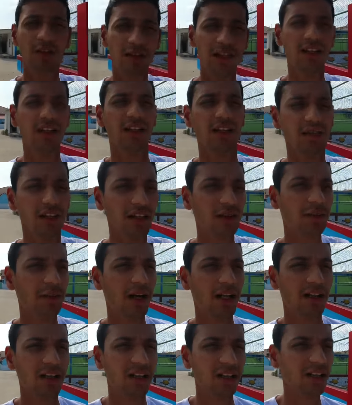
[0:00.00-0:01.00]
कोई दिक्कत वाली
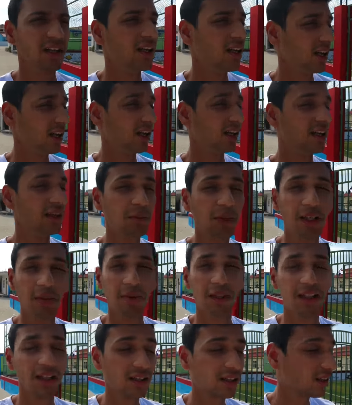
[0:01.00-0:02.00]
बात नहीं है लेकिन मैं
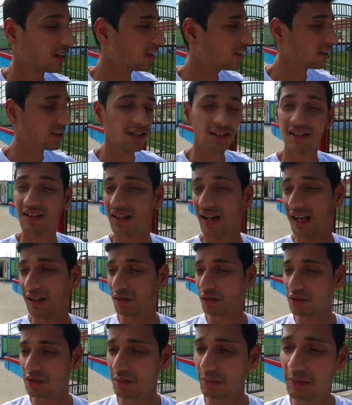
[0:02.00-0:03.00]
ये बताया था कि कल
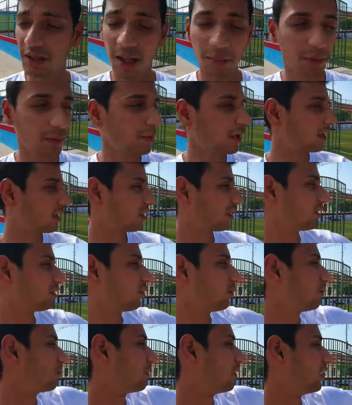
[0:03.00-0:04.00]
रात को जब मैं यहाँ पे बैठा था
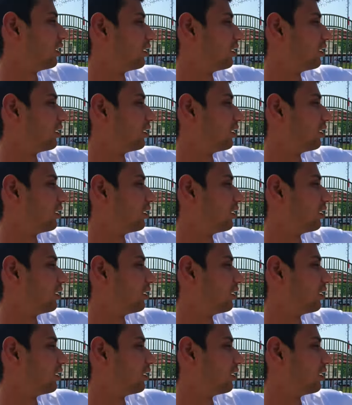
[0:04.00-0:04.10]
तो